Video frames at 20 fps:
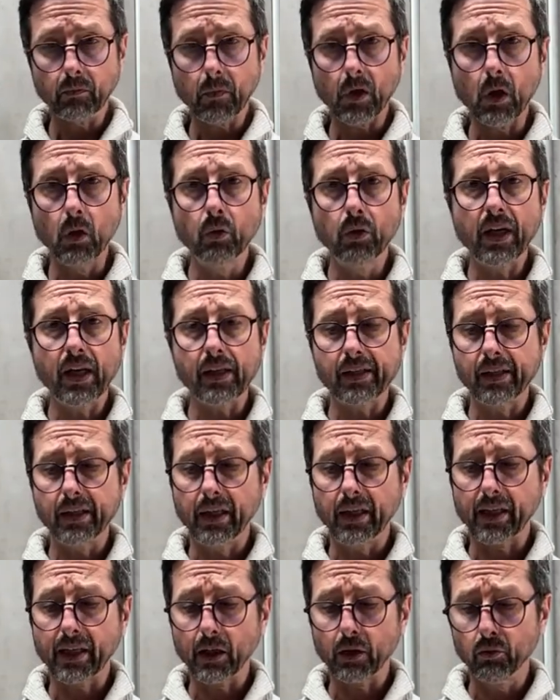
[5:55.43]
on a accès à
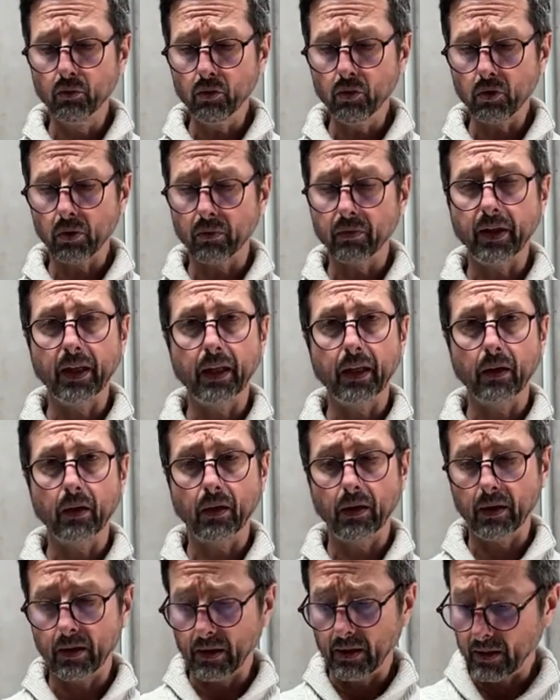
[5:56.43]
la cartouche, on va
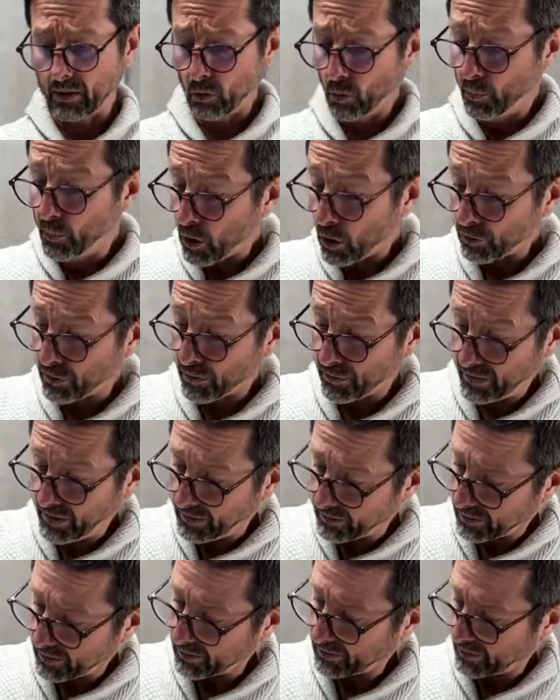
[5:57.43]
au
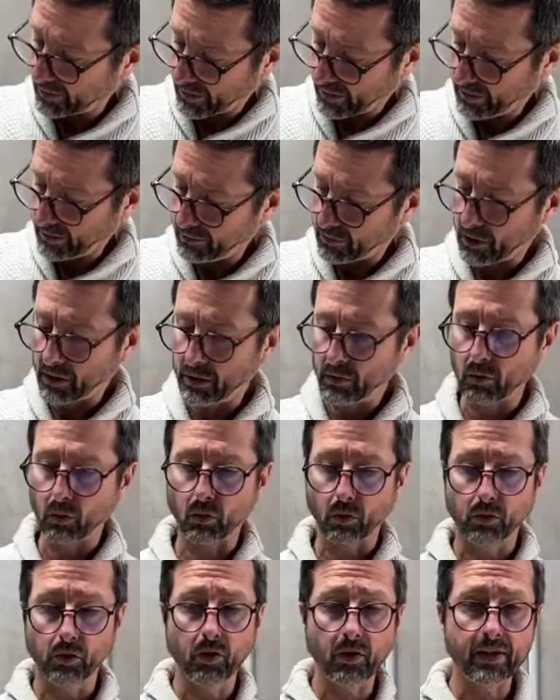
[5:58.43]
porte-filtre. Hein, voilà.
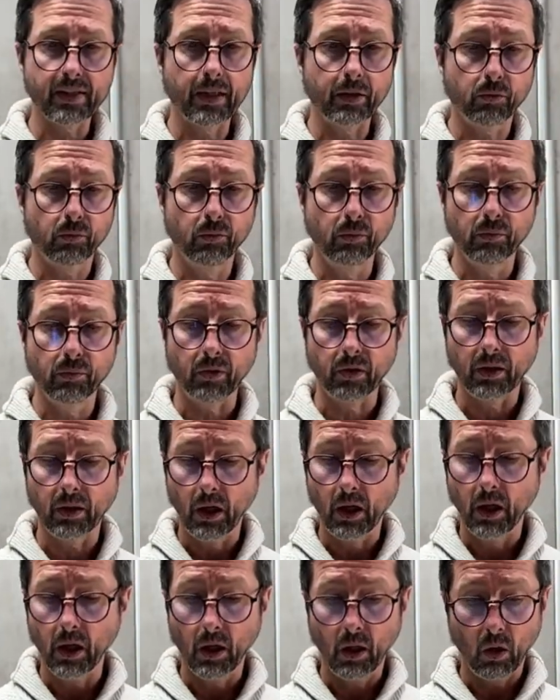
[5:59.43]
Donc dans cette cuve,
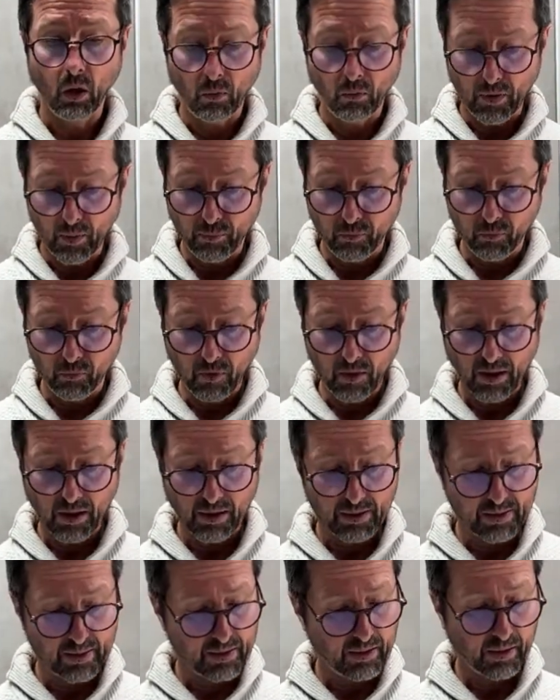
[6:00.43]
on va pouvoir
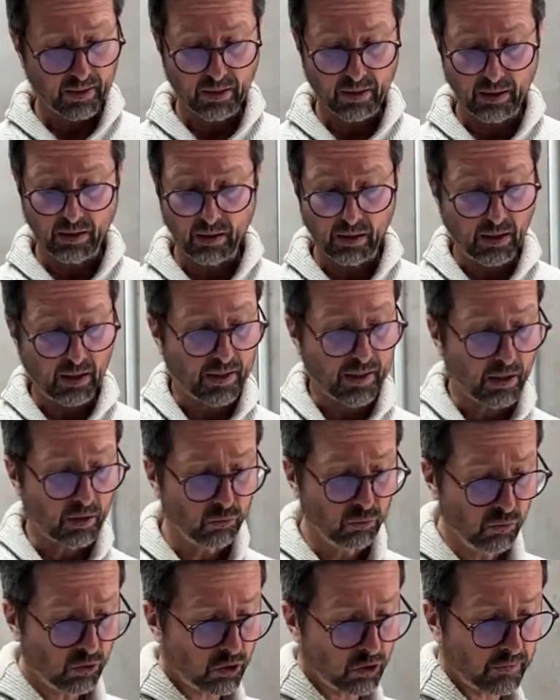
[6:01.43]
insérer la
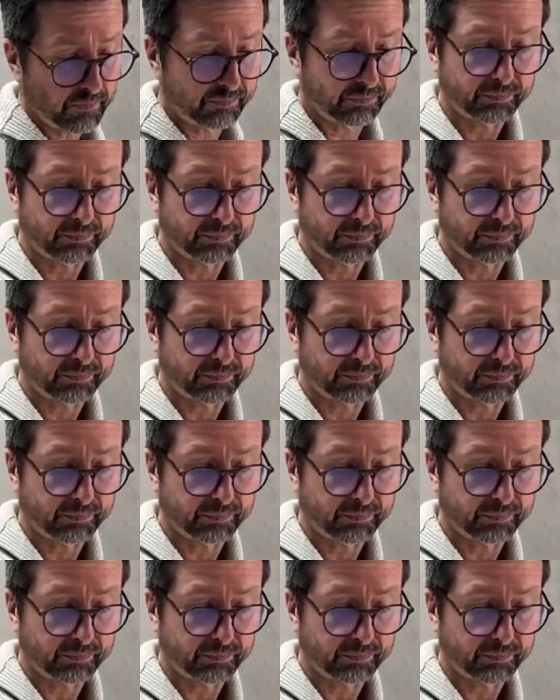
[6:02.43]
cartouche.